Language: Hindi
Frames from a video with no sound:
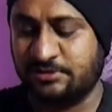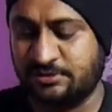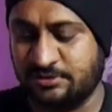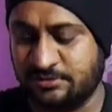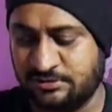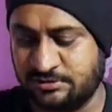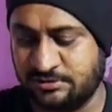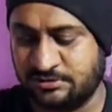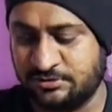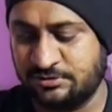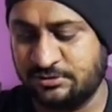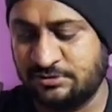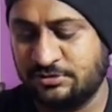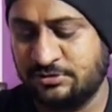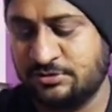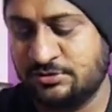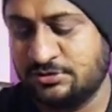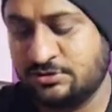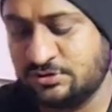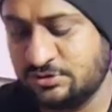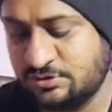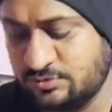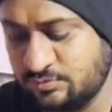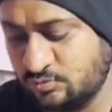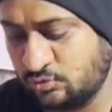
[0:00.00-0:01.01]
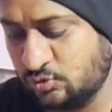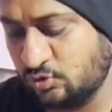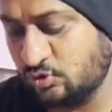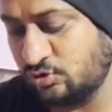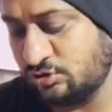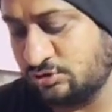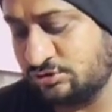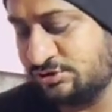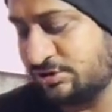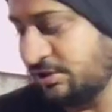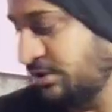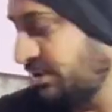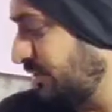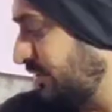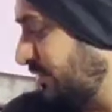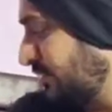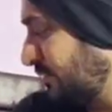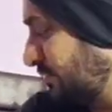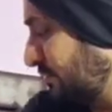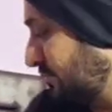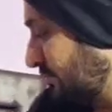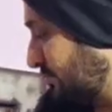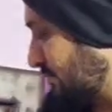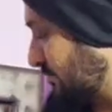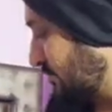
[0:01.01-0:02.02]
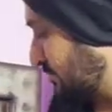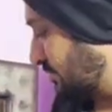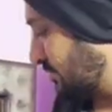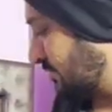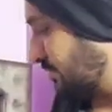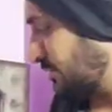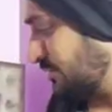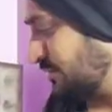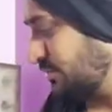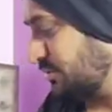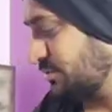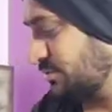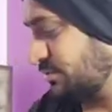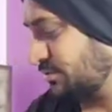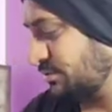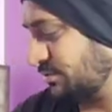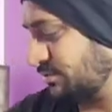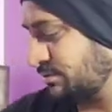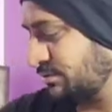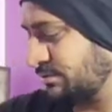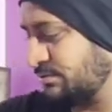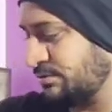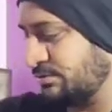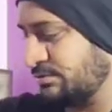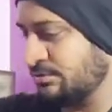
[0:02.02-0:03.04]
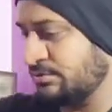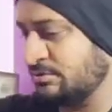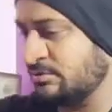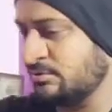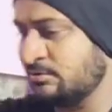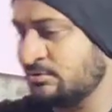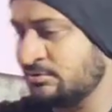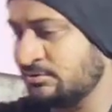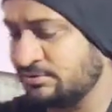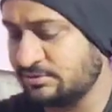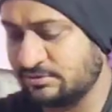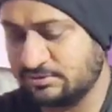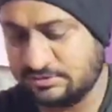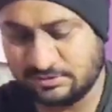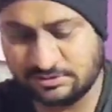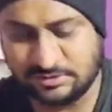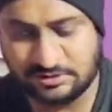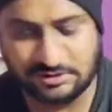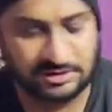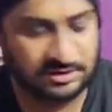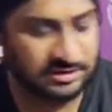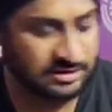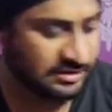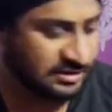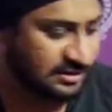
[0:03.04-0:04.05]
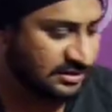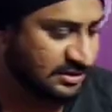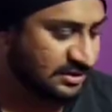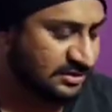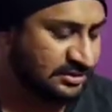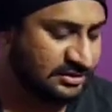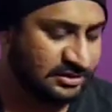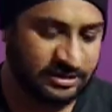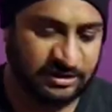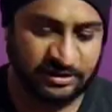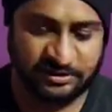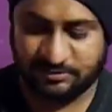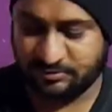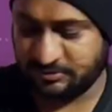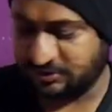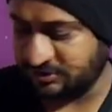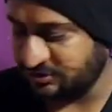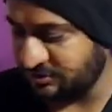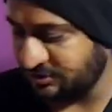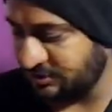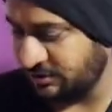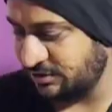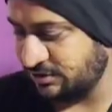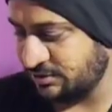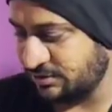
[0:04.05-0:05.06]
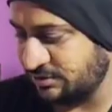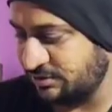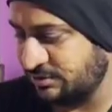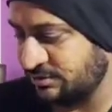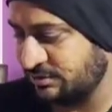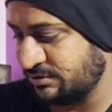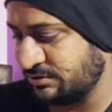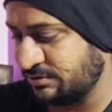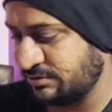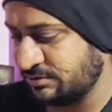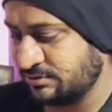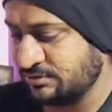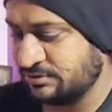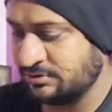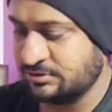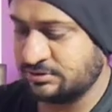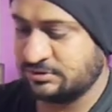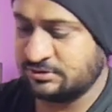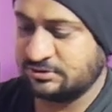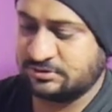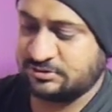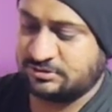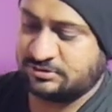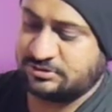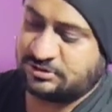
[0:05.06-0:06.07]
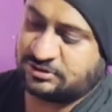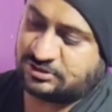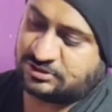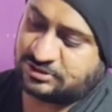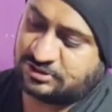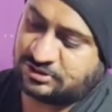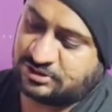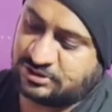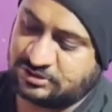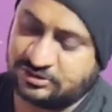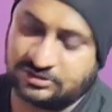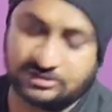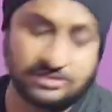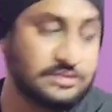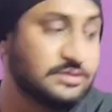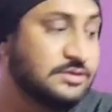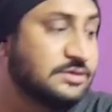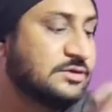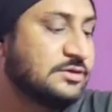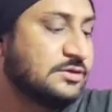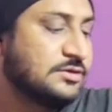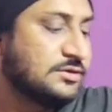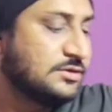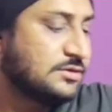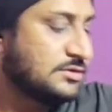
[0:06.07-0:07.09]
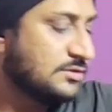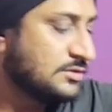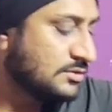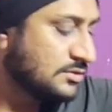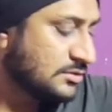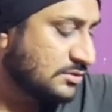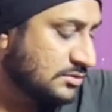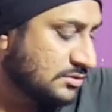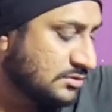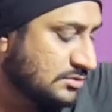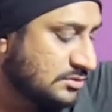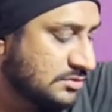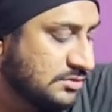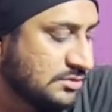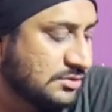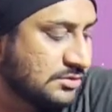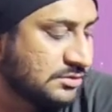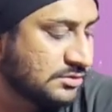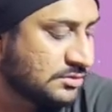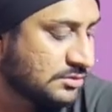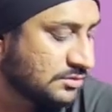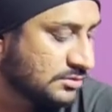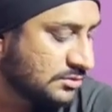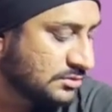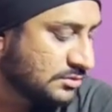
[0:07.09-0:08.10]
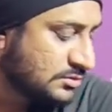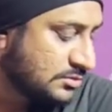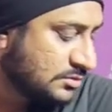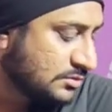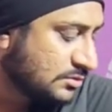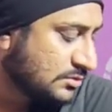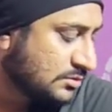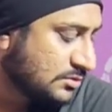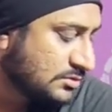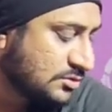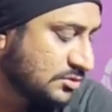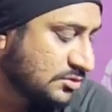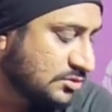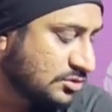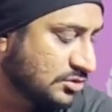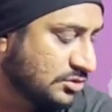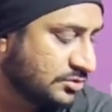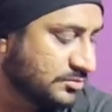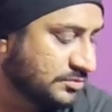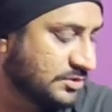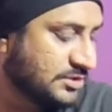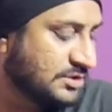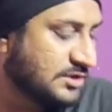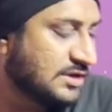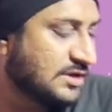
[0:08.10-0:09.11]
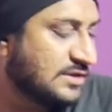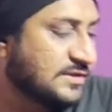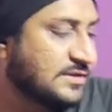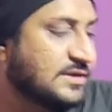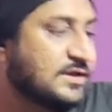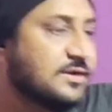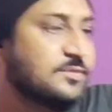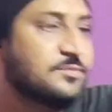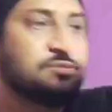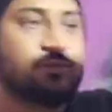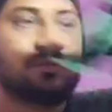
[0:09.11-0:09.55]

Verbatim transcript: है बहुत सही है ठीक है कहाँ रखिए जगह ही नहीं बच रही ठीक है जी और और भी दिखाते हैं